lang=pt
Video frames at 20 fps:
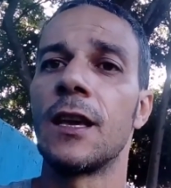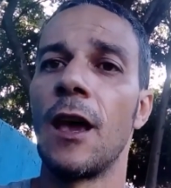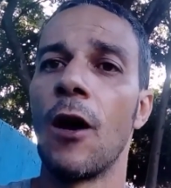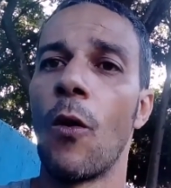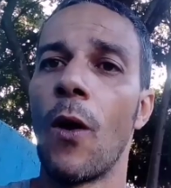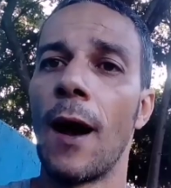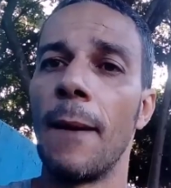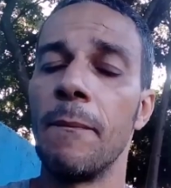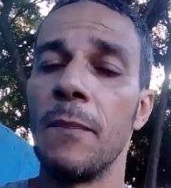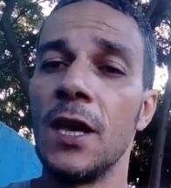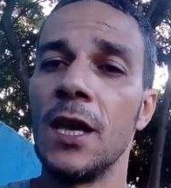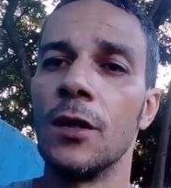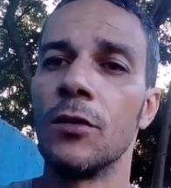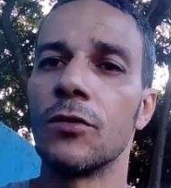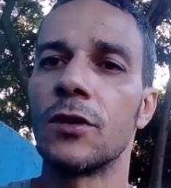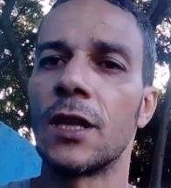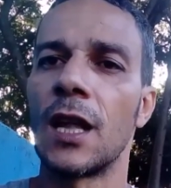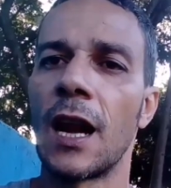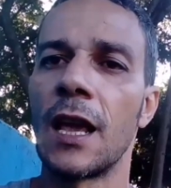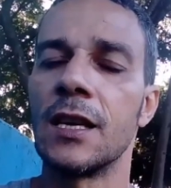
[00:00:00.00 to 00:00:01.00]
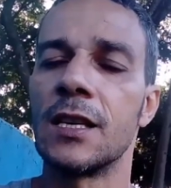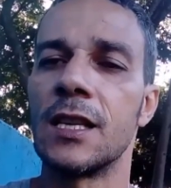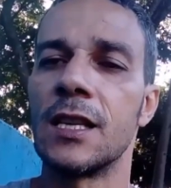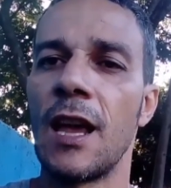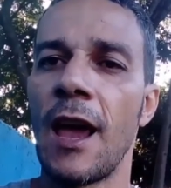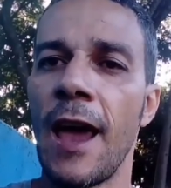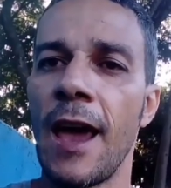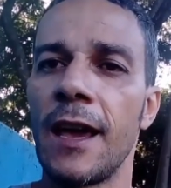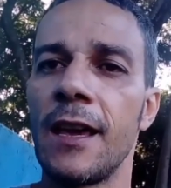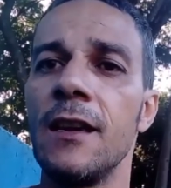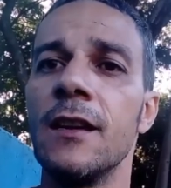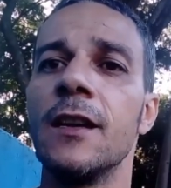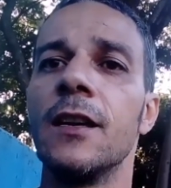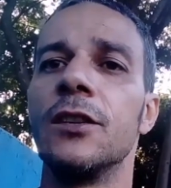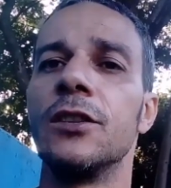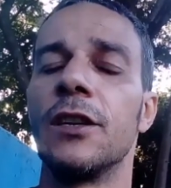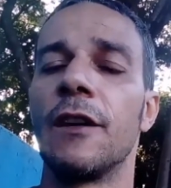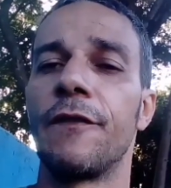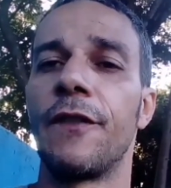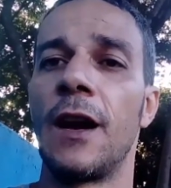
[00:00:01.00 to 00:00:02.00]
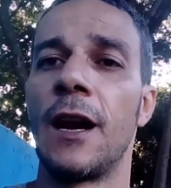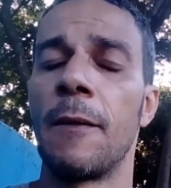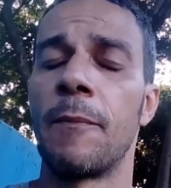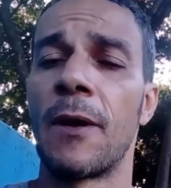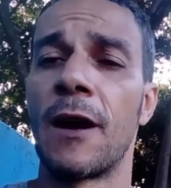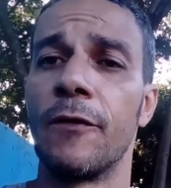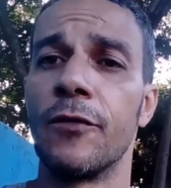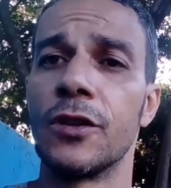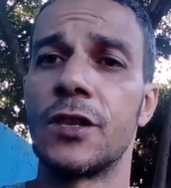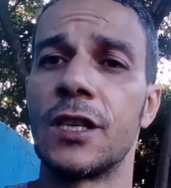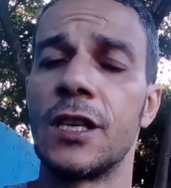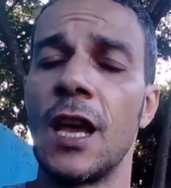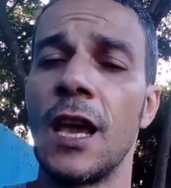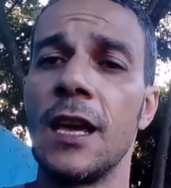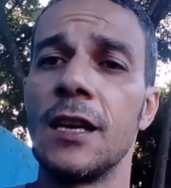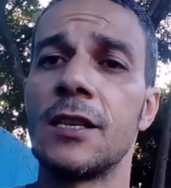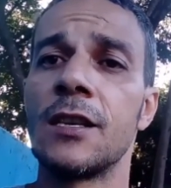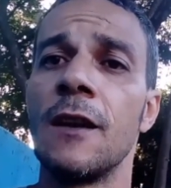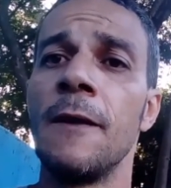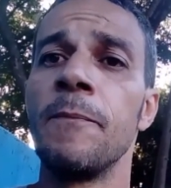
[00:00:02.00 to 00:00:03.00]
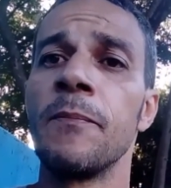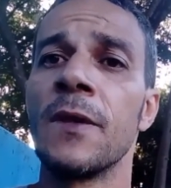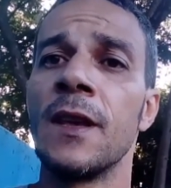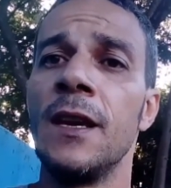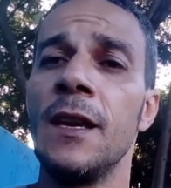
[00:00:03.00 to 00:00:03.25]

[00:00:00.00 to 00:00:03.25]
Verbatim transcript: que é o amino 3R, já falei para vocês,